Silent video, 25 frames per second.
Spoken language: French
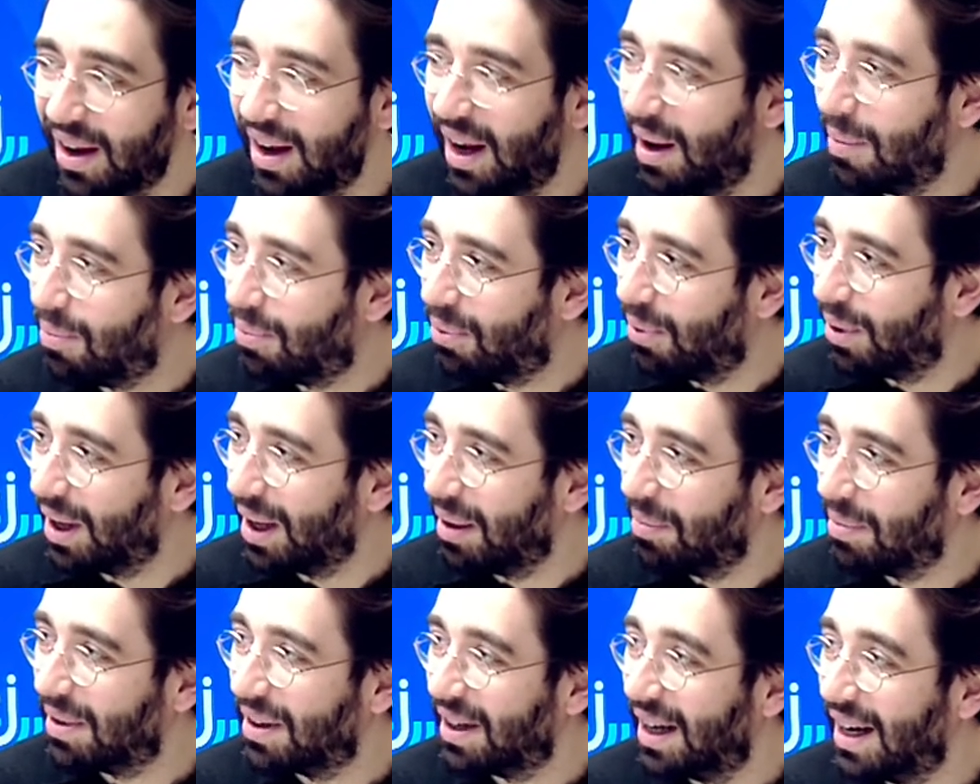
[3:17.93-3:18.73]
et
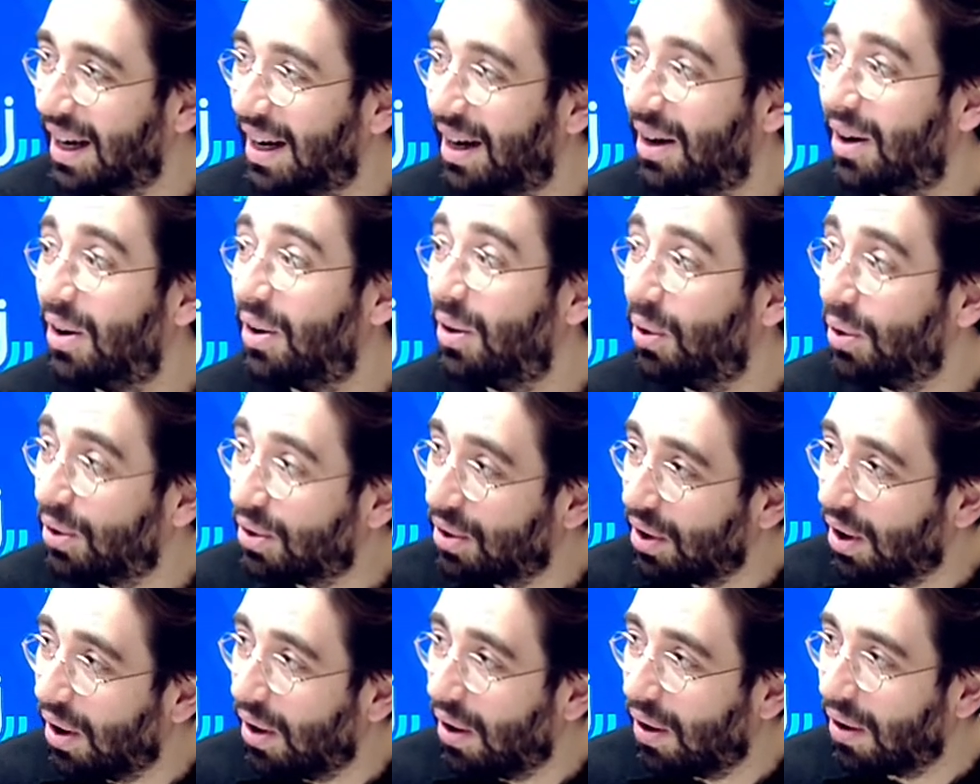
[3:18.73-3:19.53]
Pourim c'est le
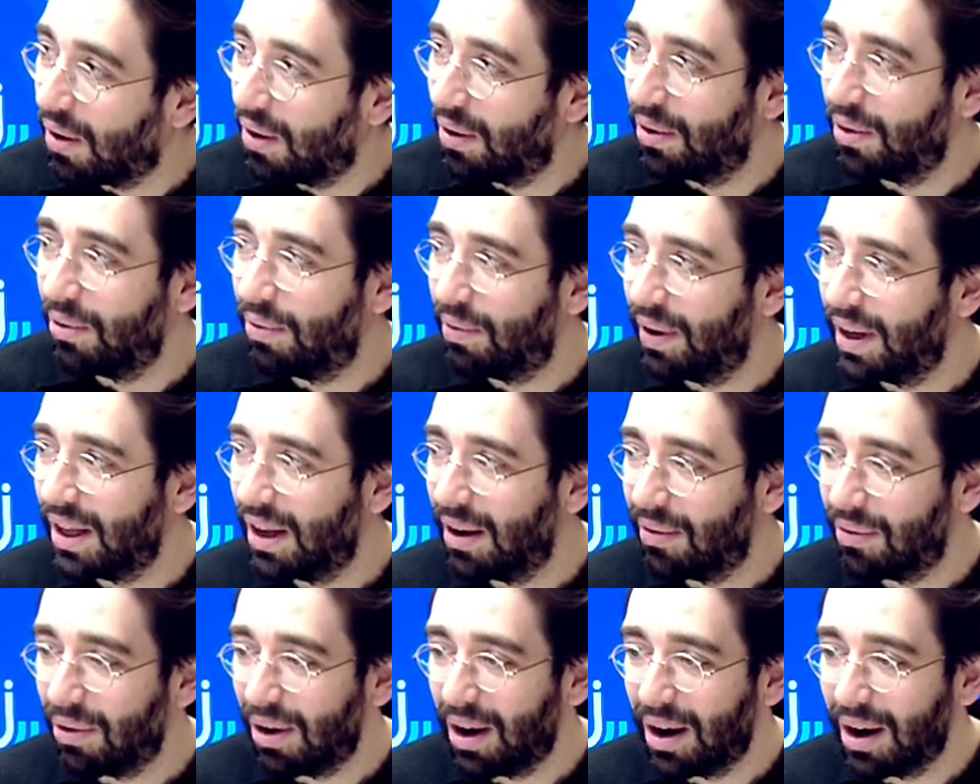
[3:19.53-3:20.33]
sort, le fait
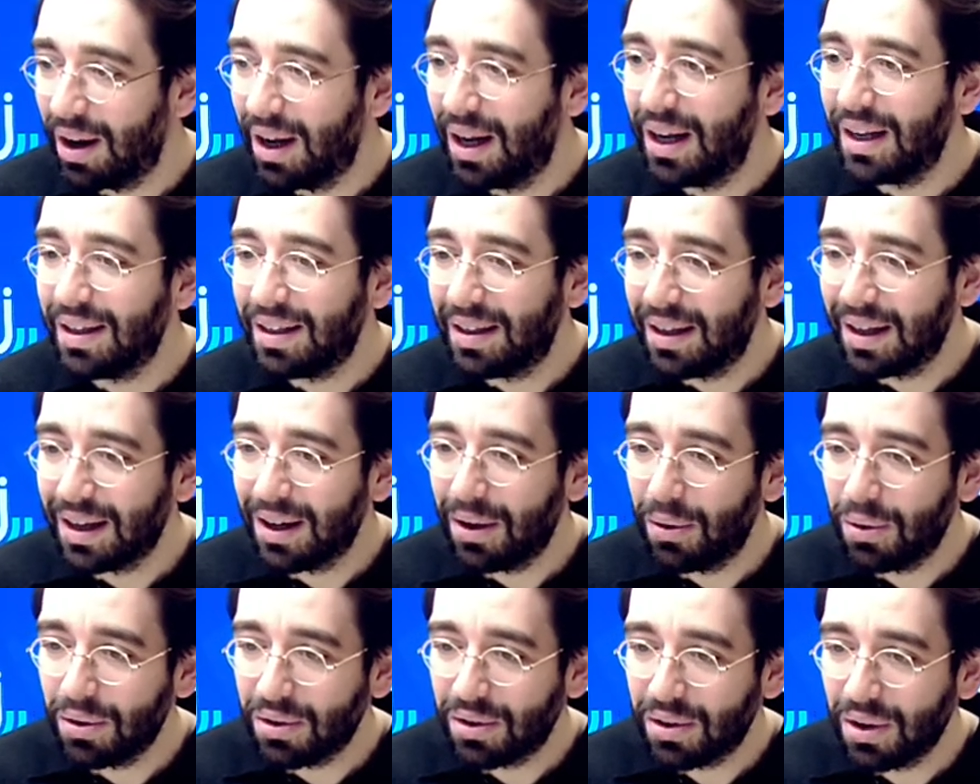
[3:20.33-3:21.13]
d'avoir
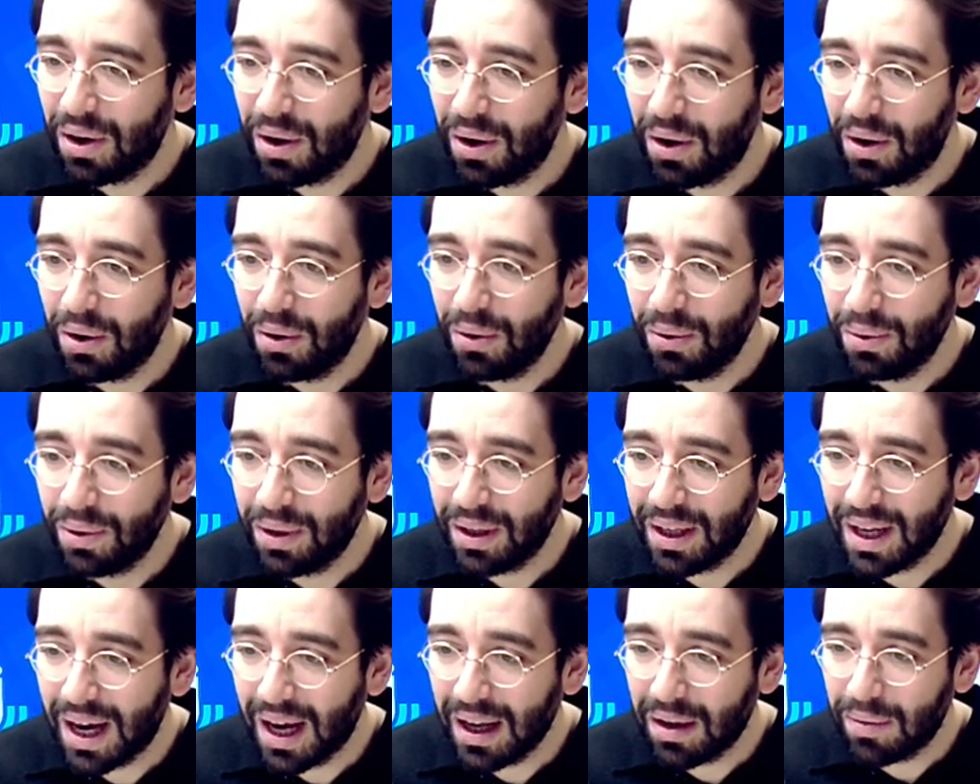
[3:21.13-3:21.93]
tiré au sort
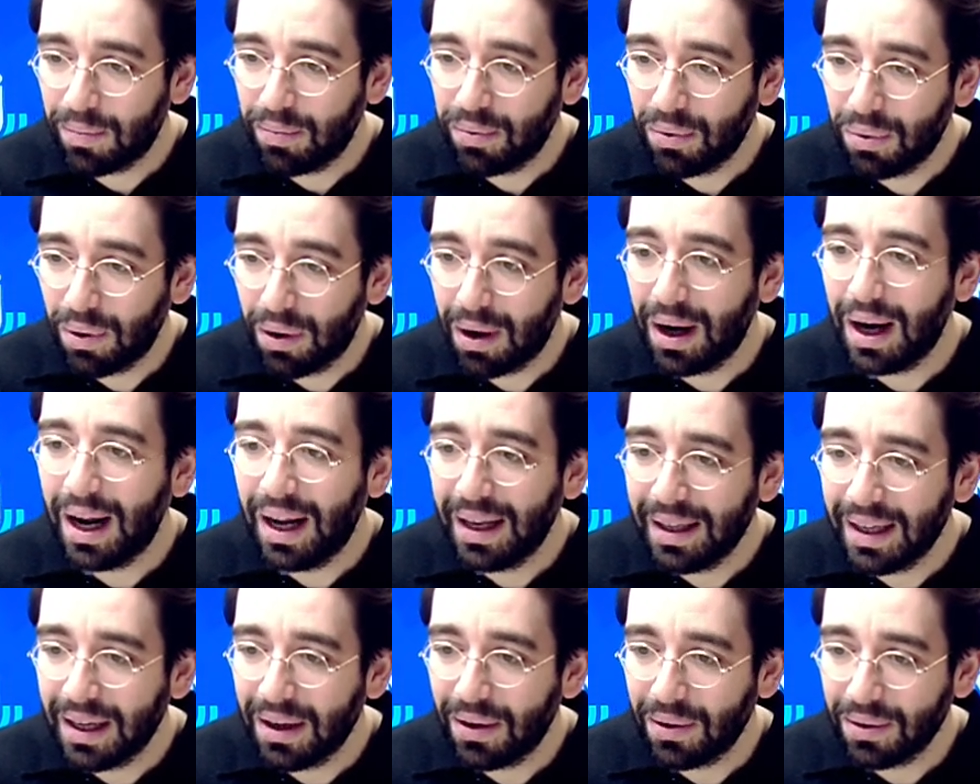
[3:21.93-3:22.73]
une date pour
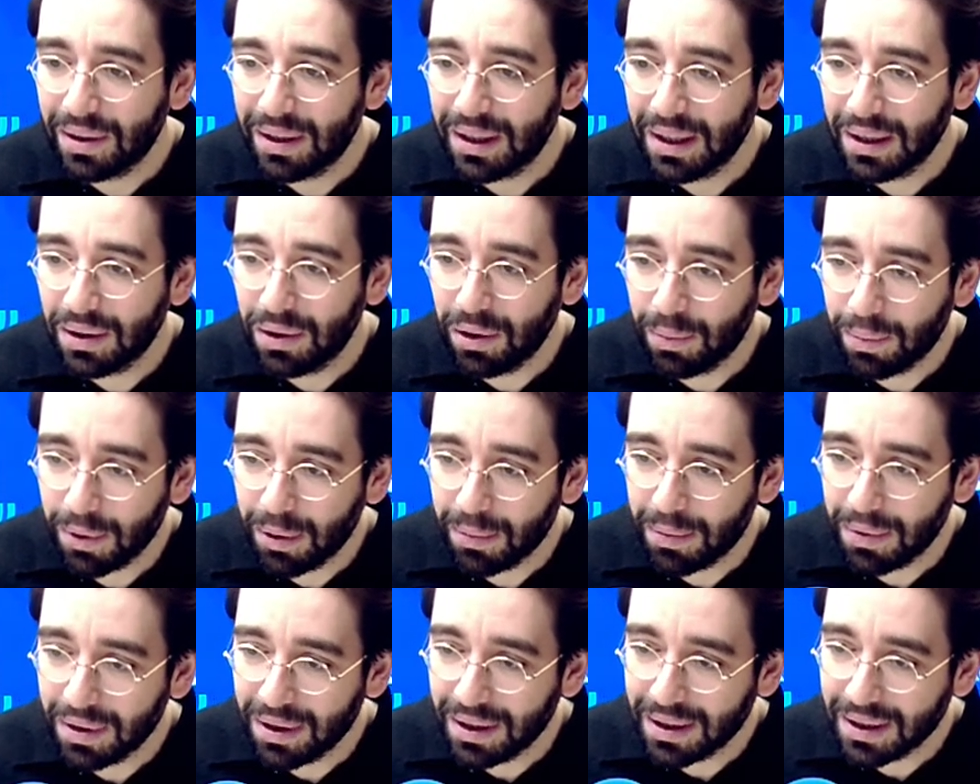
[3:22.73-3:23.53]
anéantir le
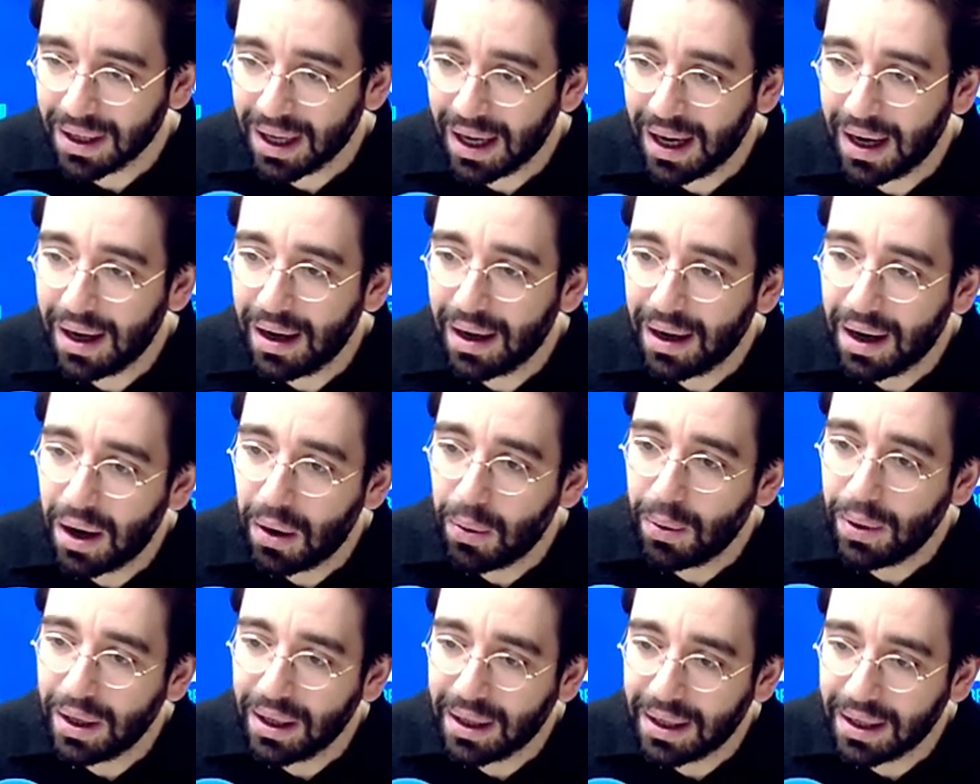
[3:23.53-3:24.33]
peuple d'Israël, là
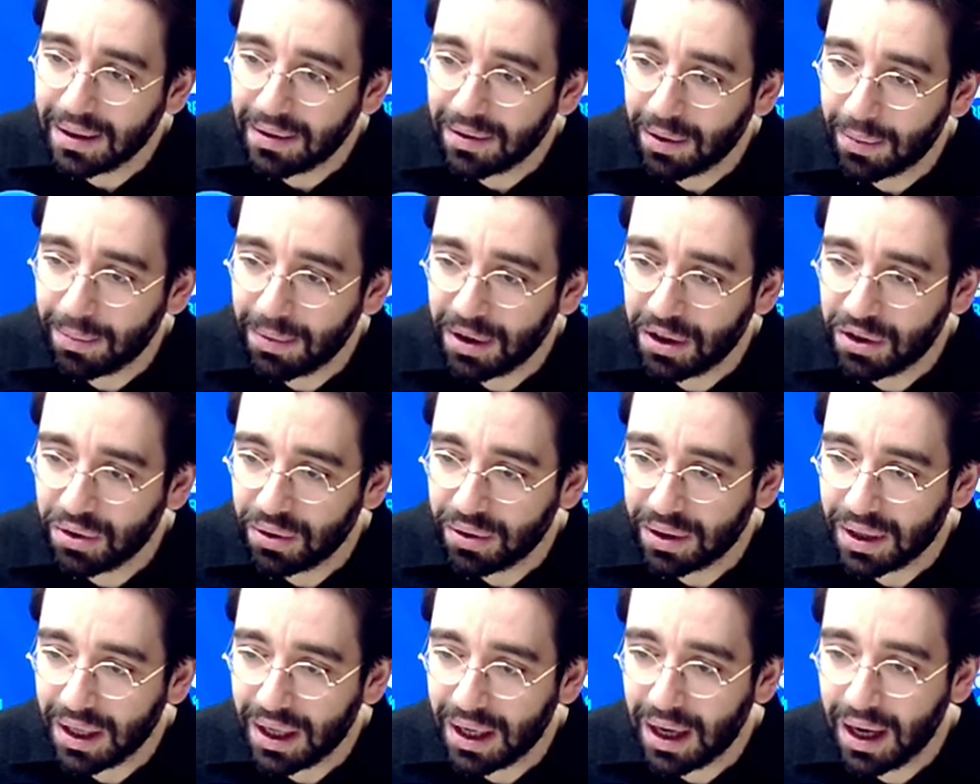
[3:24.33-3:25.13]
où les dés semblaient
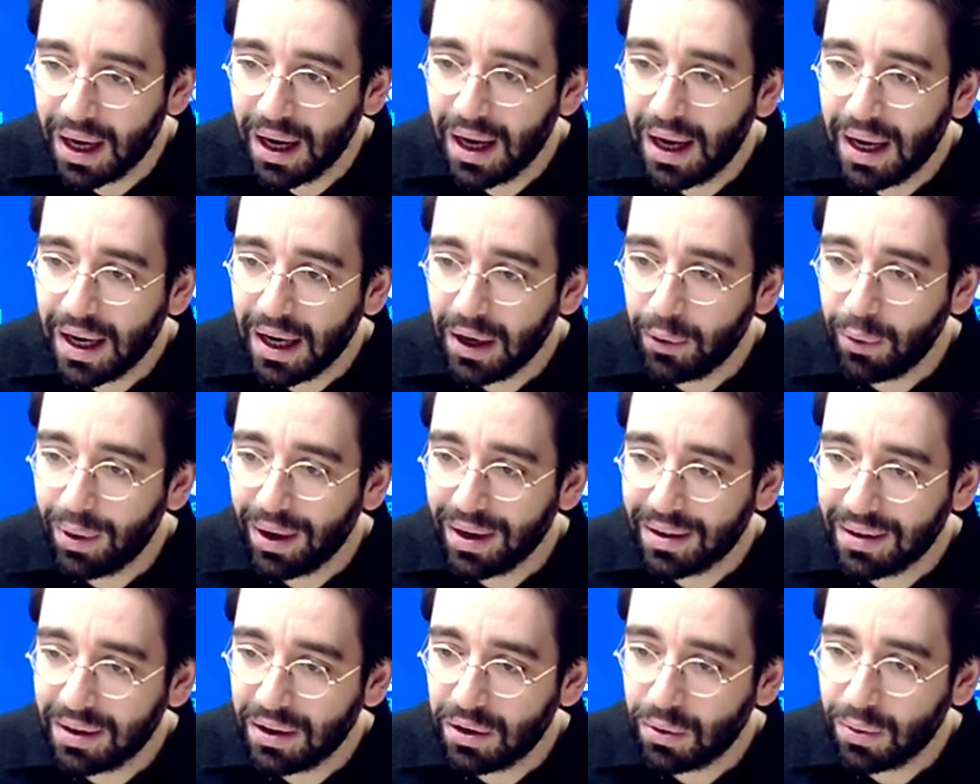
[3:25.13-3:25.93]
jetés et où
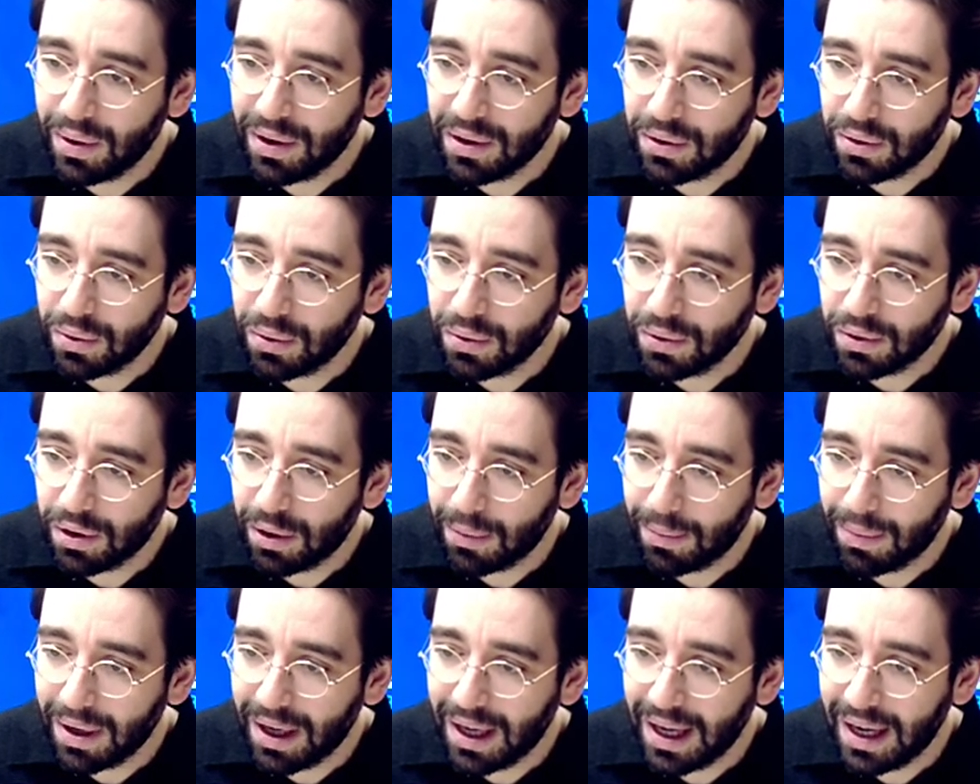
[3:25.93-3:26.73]
la situation
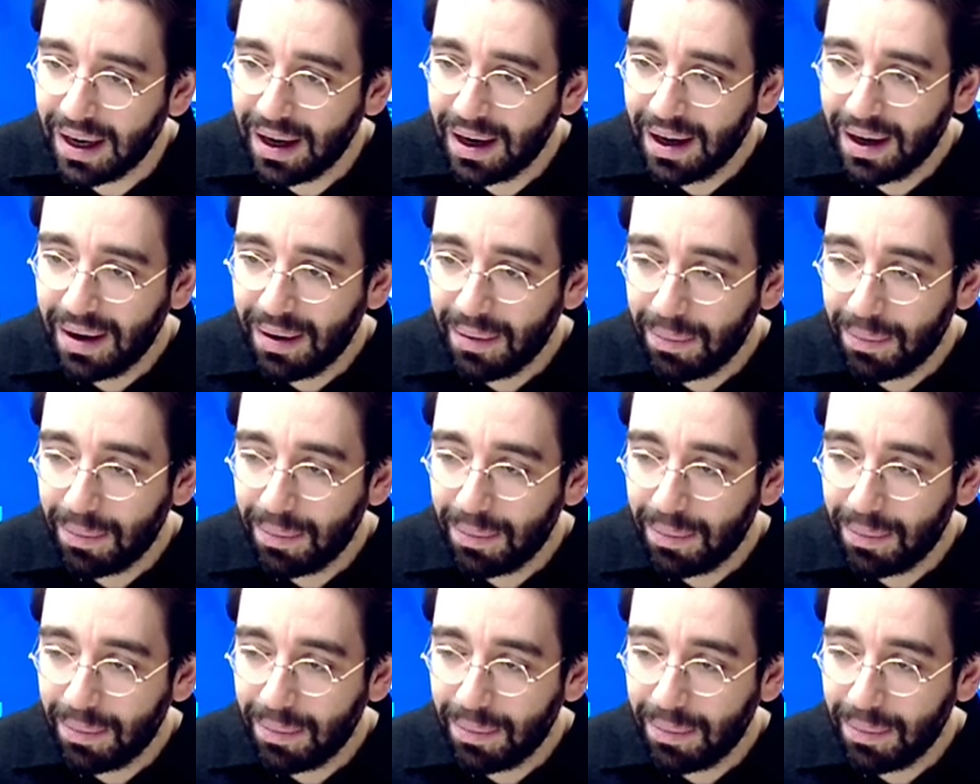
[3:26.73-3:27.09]
semblait